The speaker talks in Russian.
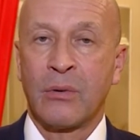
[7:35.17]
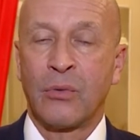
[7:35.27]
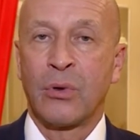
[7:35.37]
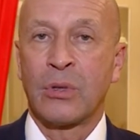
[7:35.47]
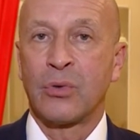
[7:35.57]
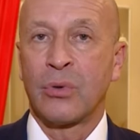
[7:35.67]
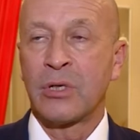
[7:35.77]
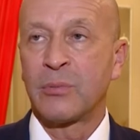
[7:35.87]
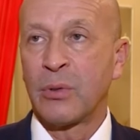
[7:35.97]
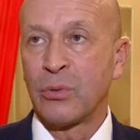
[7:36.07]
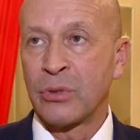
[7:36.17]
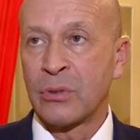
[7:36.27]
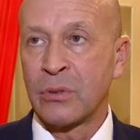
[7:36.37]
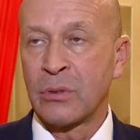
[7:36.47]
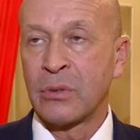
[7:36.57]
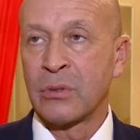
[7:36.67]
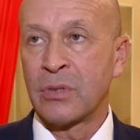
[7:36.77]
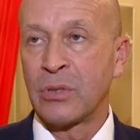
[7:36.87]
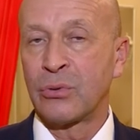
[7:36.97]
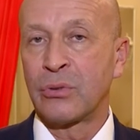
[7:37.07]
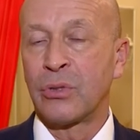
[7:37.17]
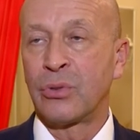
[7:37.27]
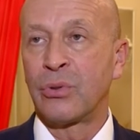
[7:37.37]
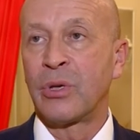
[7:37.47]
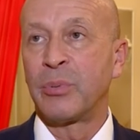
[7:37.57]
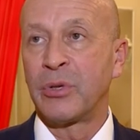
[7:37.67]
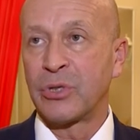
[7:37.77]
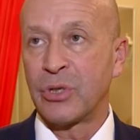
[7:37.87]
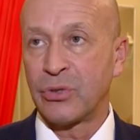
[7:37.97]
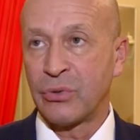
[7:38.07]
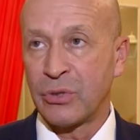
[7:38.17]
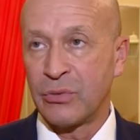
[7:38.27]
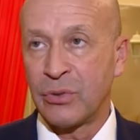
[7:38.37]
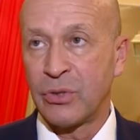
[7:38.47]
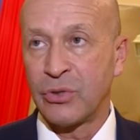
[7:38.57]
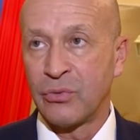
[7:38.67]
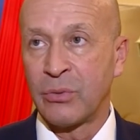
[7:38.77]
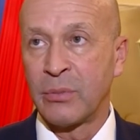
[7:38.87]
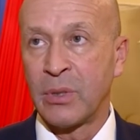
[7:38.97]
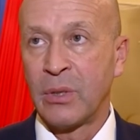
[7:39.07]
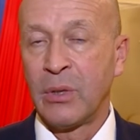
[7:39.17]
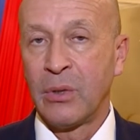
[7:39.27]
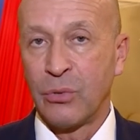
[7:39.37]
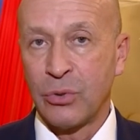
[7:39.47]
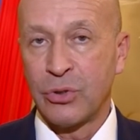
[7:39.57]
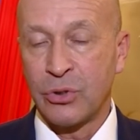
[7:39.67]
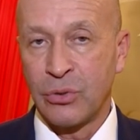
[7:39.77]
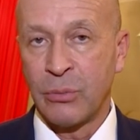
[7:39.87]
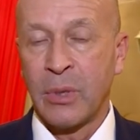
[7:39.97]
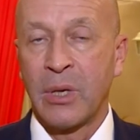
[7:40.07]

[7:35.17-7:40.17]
город Новороссийск получил статус территории опережающего развития, чего мы очень ждем.